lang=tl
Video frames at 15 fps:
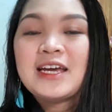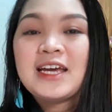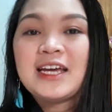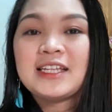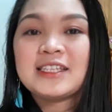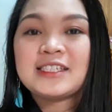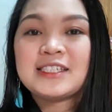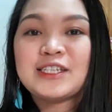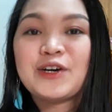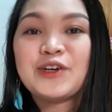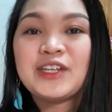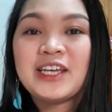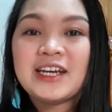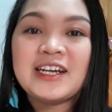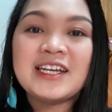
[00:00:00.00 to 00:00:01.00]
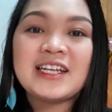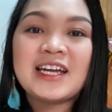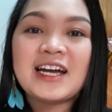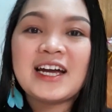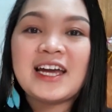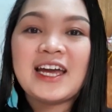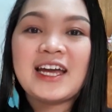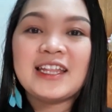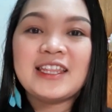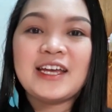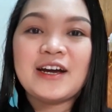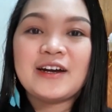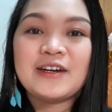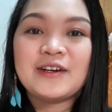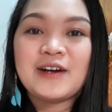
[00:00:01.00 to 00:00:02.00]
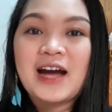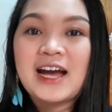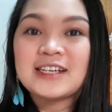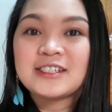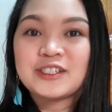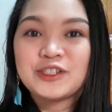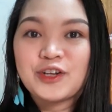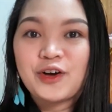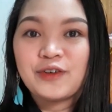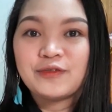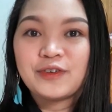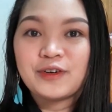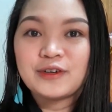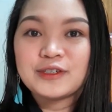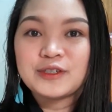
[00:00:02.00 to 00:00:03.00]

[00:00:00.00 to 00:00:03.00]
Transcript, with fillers: It's known here in Cagayan de Oro as Novo.